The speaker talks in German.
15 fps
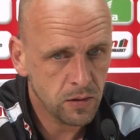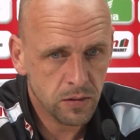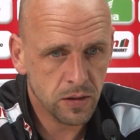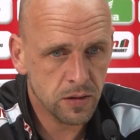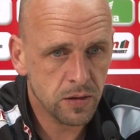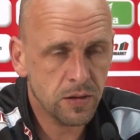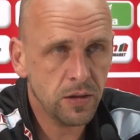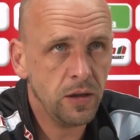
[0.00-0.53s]

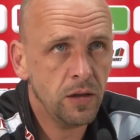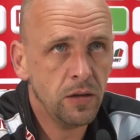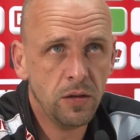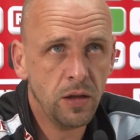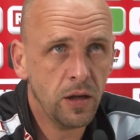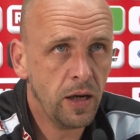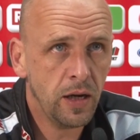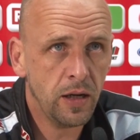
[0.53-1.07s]
Das ist die,
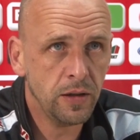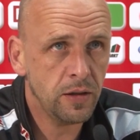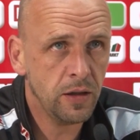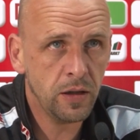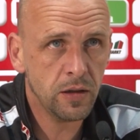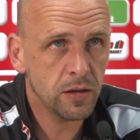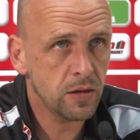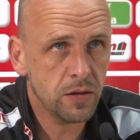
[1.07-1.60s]
die
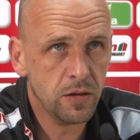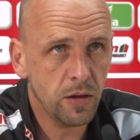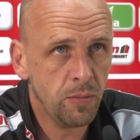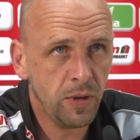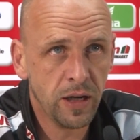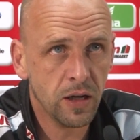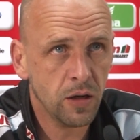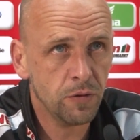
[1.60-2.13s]
Realität, das ist der
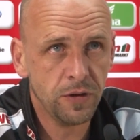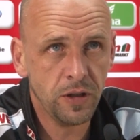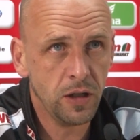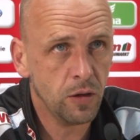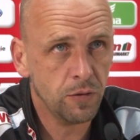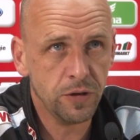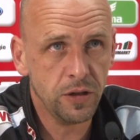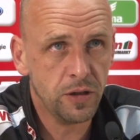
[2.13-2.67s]
Blick auf die,
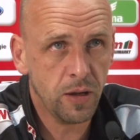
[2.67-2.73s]
auf die